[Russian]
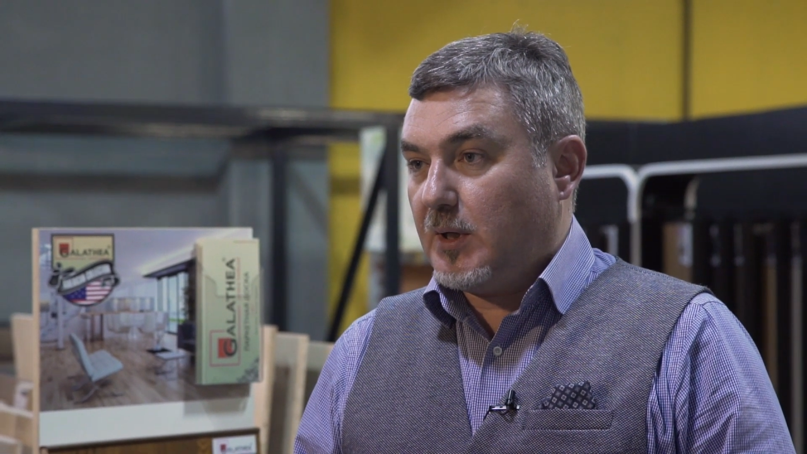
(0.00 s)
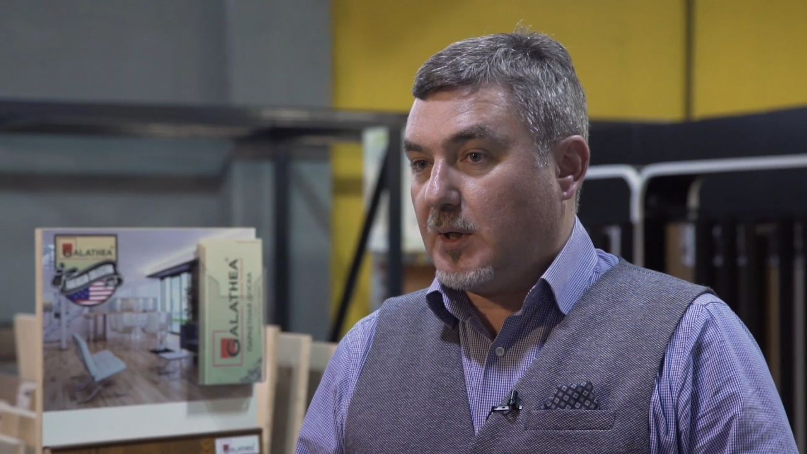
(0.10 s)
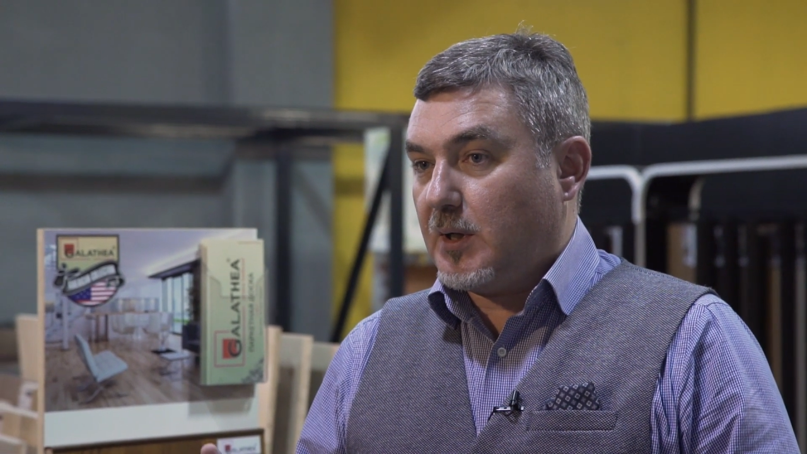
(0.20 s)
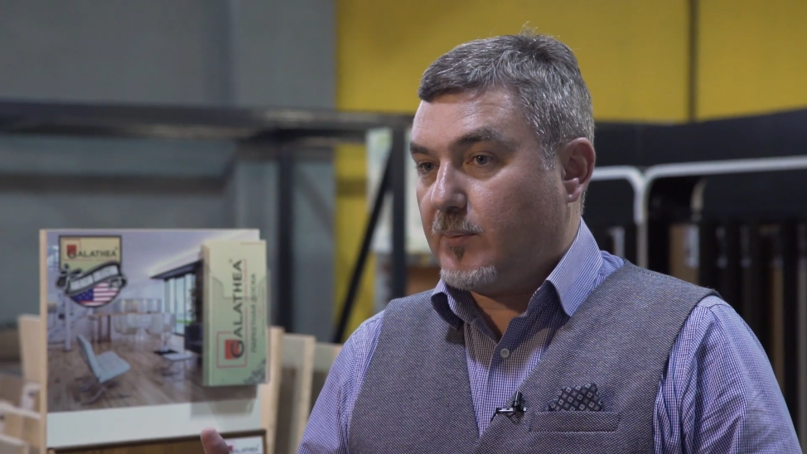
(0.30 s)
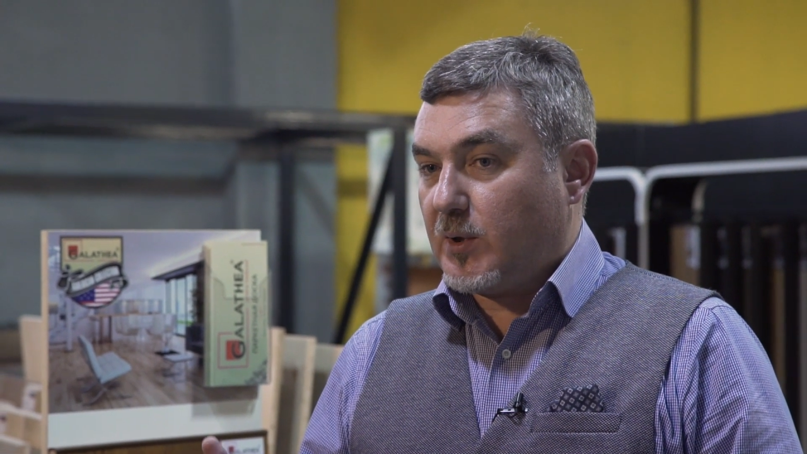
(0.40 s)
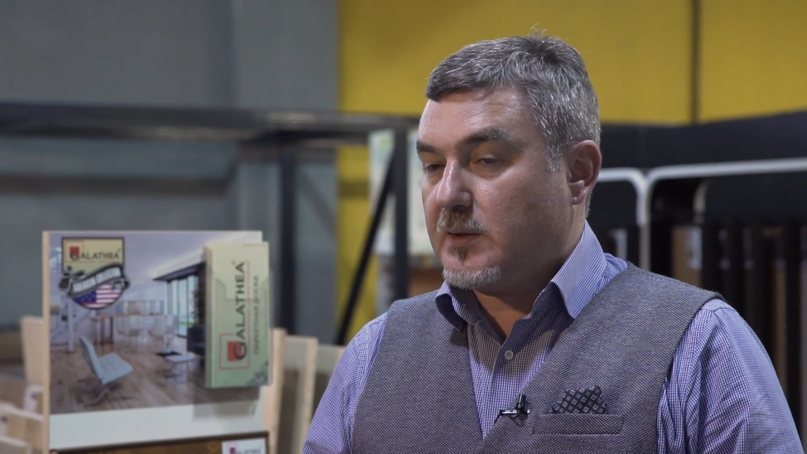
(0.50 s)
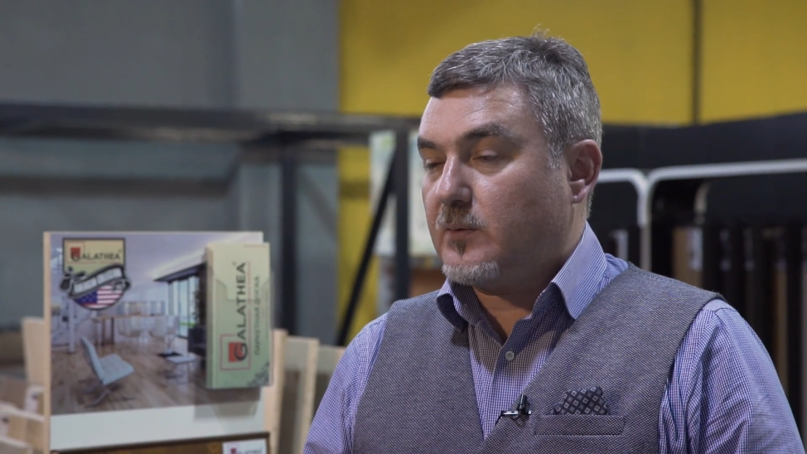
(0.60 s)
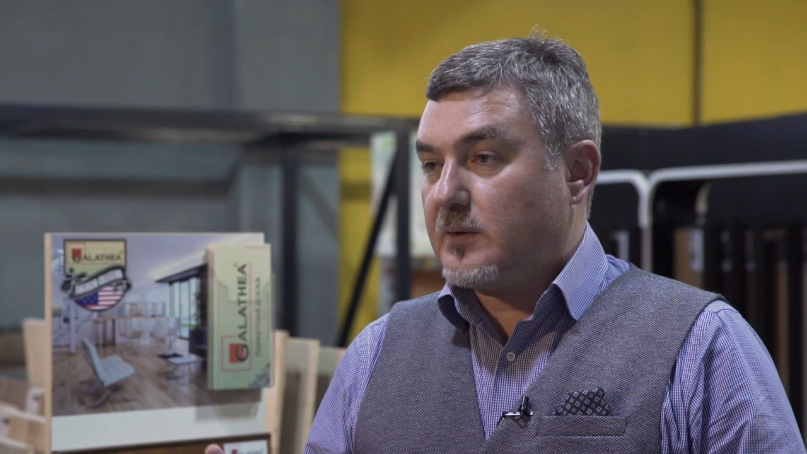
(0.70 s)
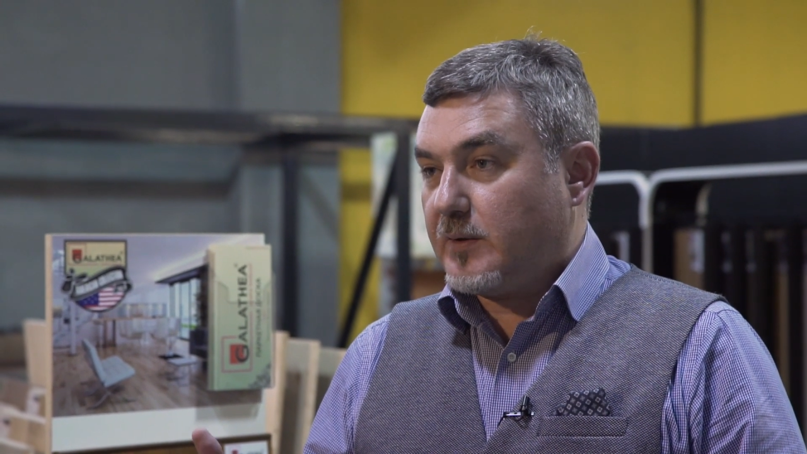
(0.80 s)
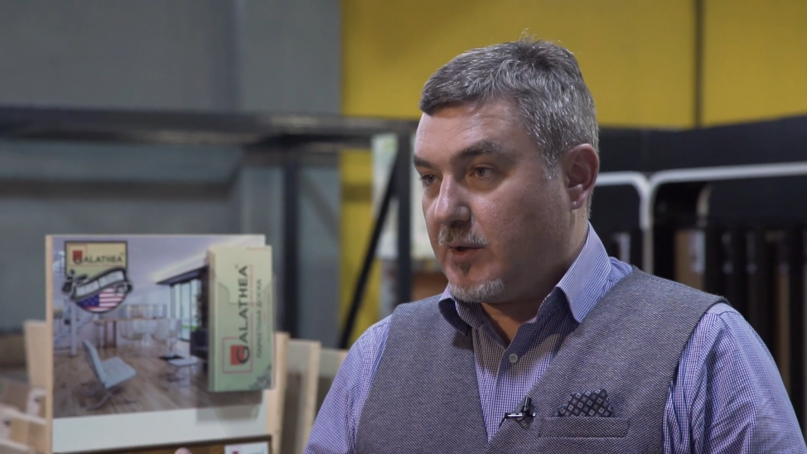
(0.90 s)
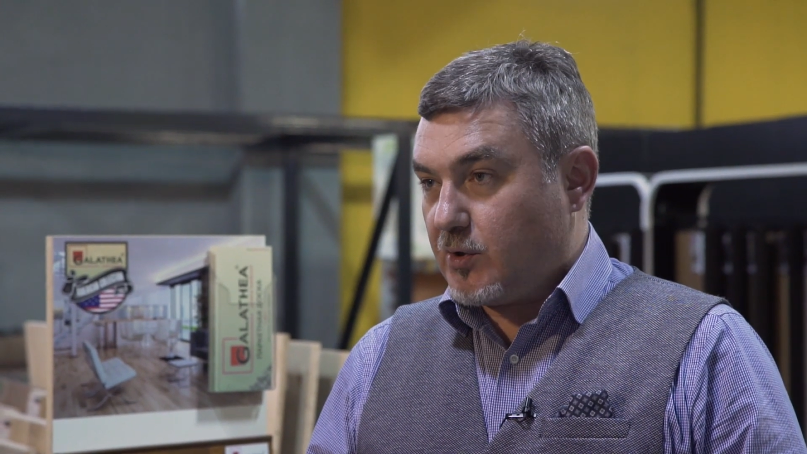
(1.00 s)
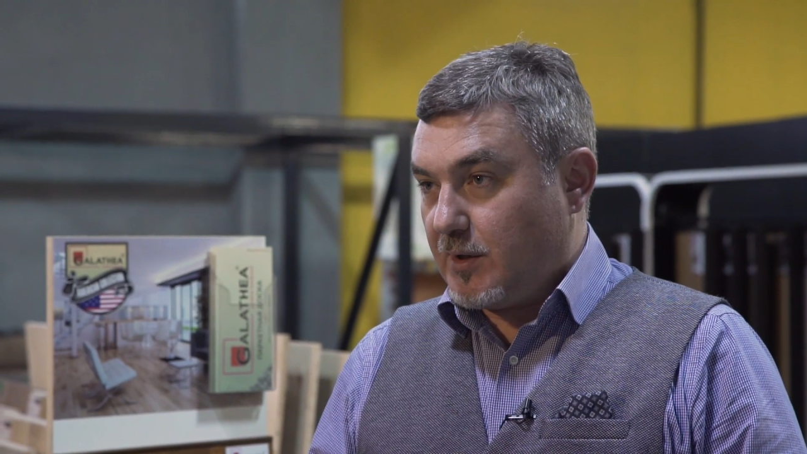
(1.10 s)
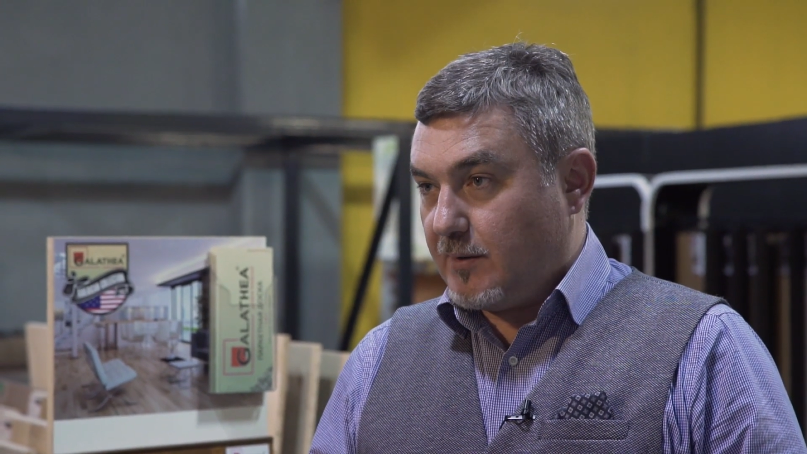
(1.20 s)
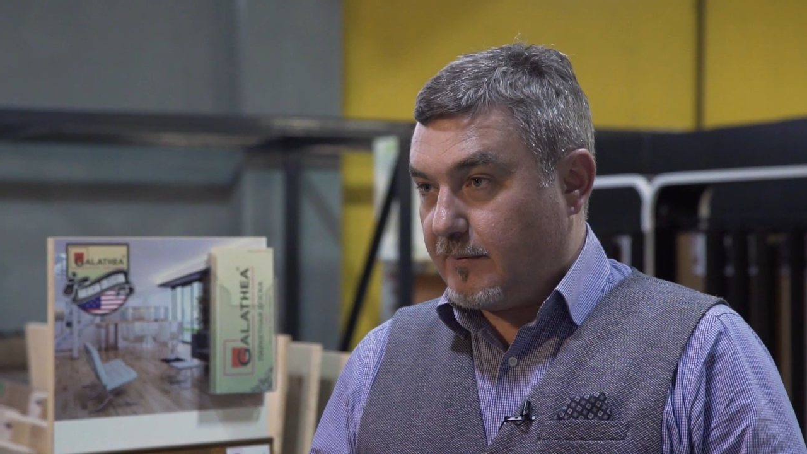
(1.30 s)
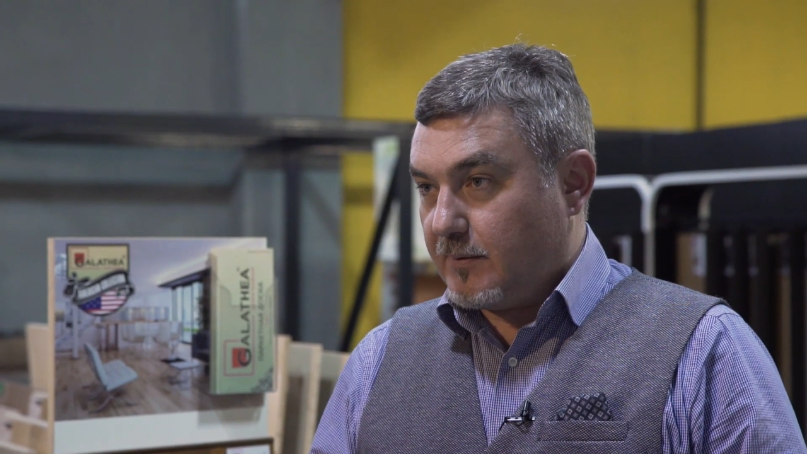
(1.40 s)
а, производстве
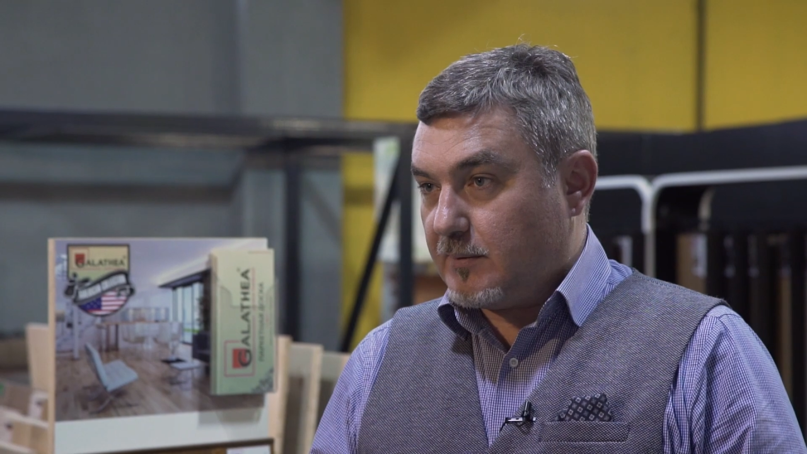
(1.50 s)
HDF.